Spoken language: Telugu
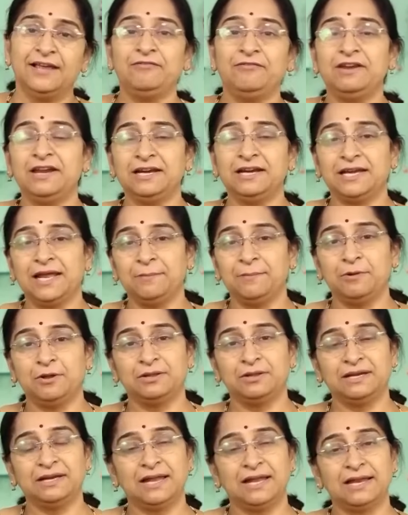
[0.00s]
ఈవినింగ్ టైంలో
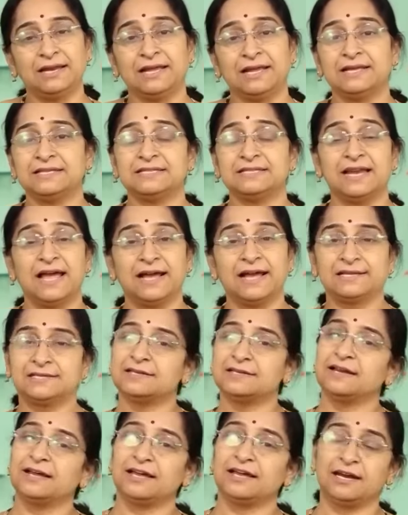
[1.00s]
తినడానికి
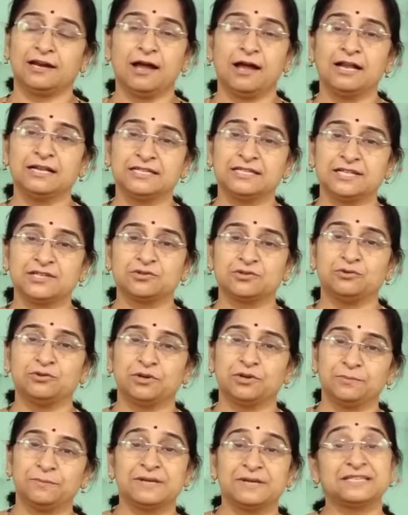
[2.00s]
స్నాక్స్ రకరకాలు
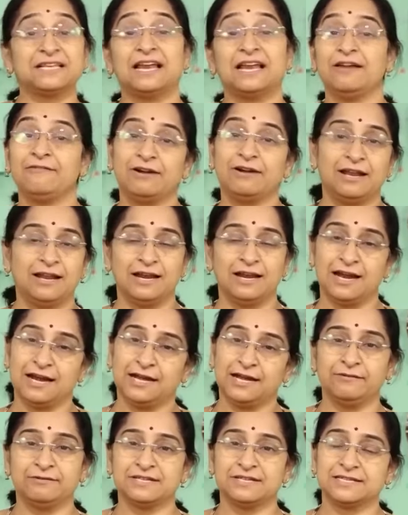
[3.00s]
చేసుకుంటాం మసాలా వడలు
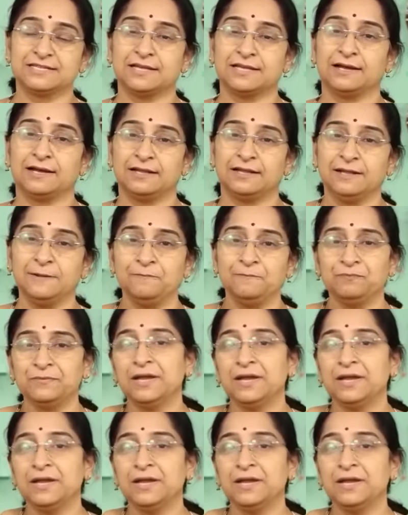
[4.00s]
లాంటివి చేస్తాం కదా